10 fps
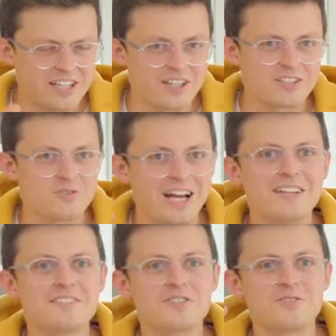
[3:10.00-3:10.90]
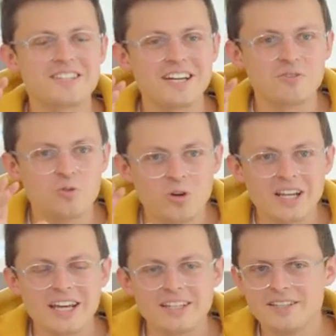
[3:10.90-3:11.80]
international ist hier schon sehr gut.
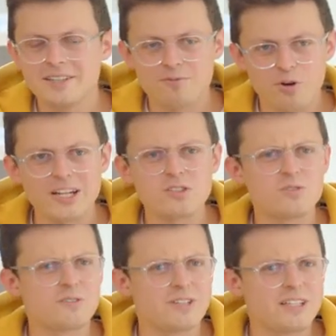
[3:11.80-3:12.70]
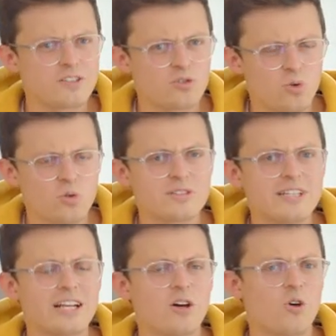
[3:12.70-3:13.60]
Die Vorlesungen, die finden ja zu großen
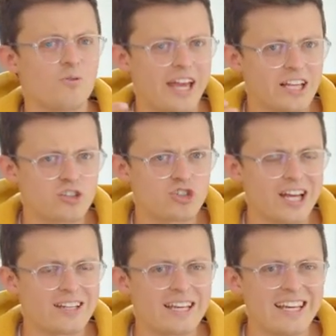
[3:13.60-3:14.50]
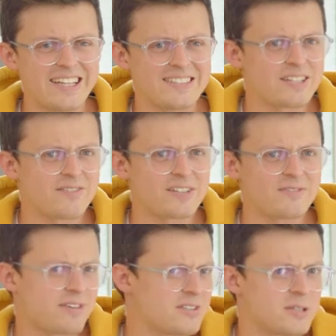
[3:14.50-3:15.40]
Teilen auch auf Englisch statt. Ist das
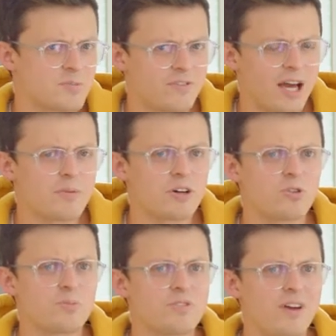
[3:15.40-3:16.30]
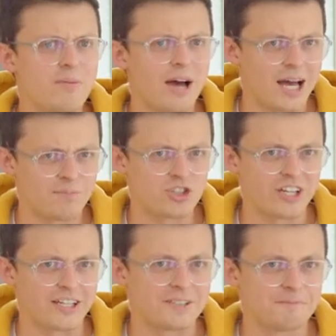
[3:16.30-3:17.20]
was, was die Bewerberinnen und Bewerber
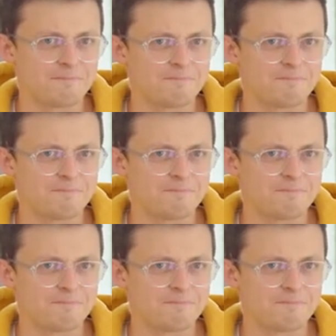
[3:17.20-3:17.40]
abschreckt?